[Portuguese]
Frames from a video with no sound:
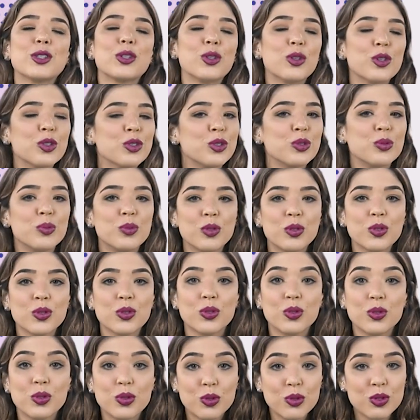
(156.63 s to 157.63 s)
todo
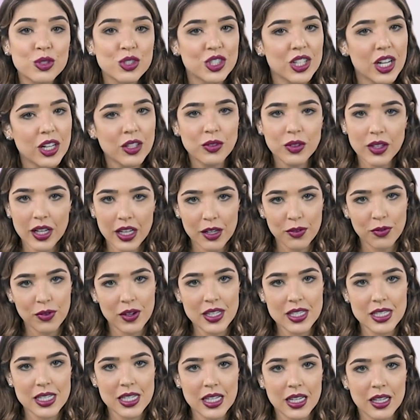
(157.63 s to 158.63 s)
mundo do jeito que ele
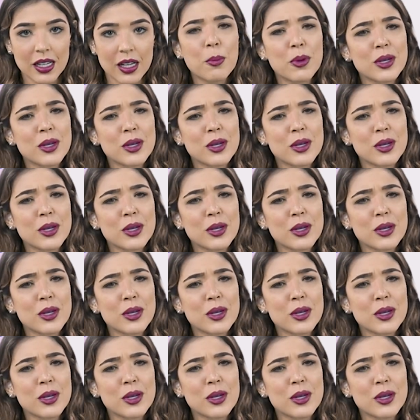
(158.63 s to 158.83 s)
fazia,